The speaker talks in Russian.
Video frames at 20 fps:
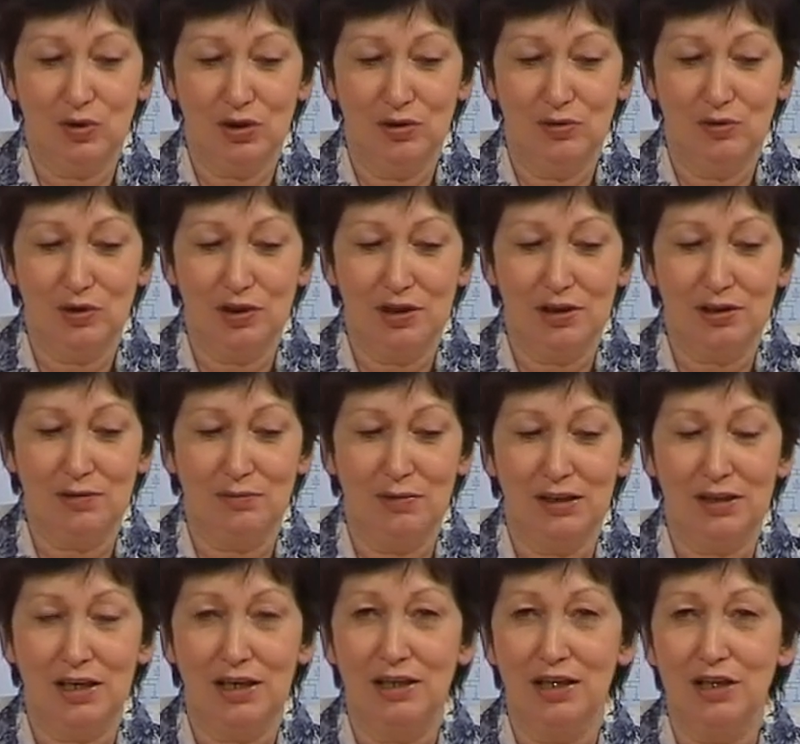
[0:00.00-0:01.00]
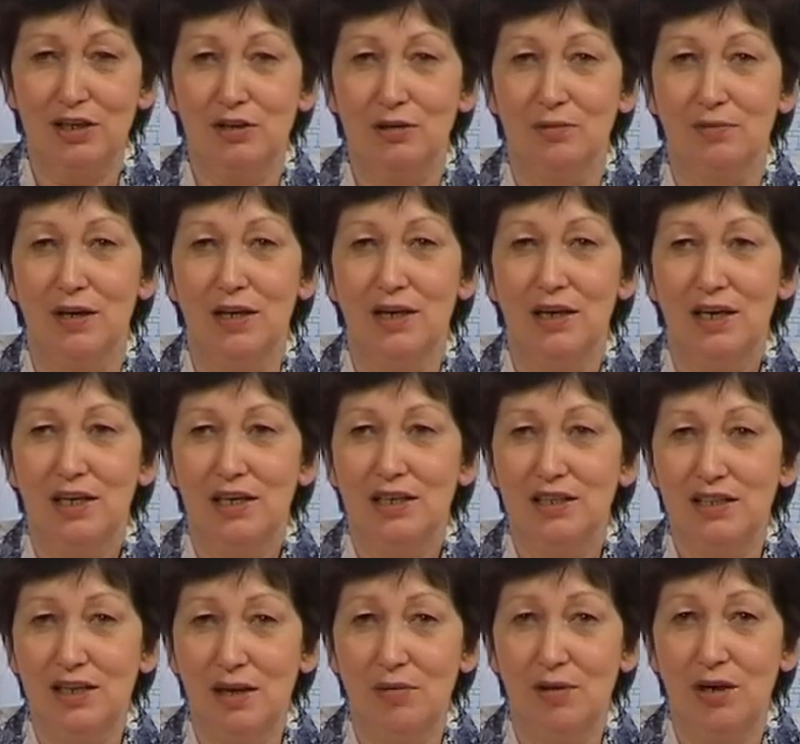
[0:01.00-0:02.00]
тоже нужно рассмотреть так, чтобы
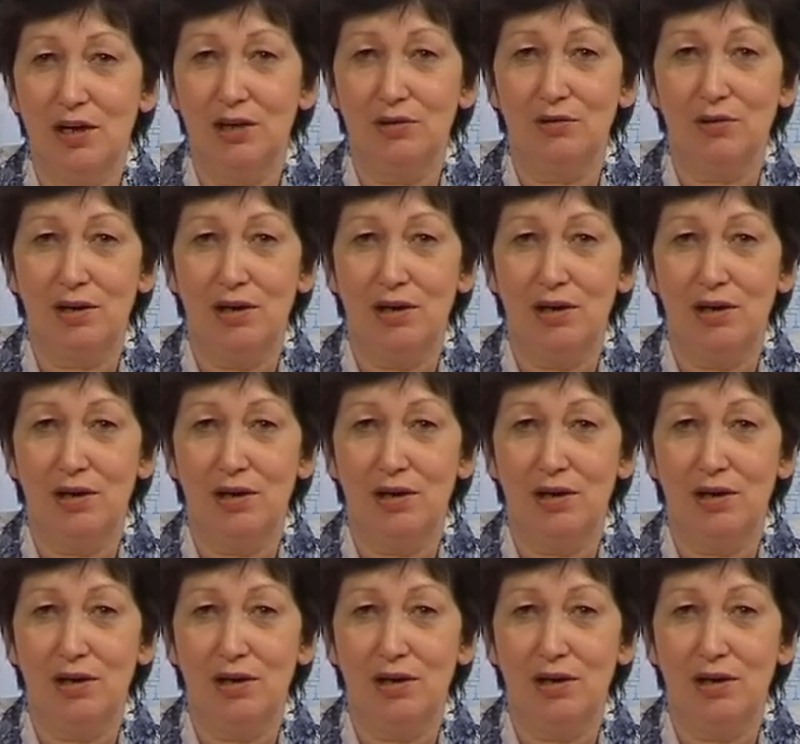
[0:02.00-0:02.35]
семьи,